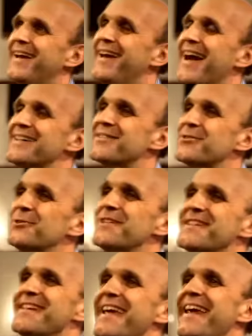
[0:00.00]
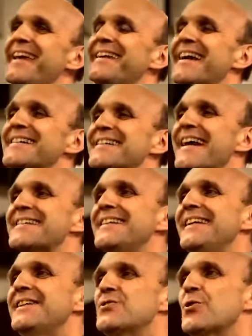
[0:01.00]
Lasst uns sehen, dass das
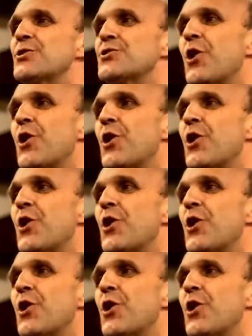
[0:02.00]
nicht zur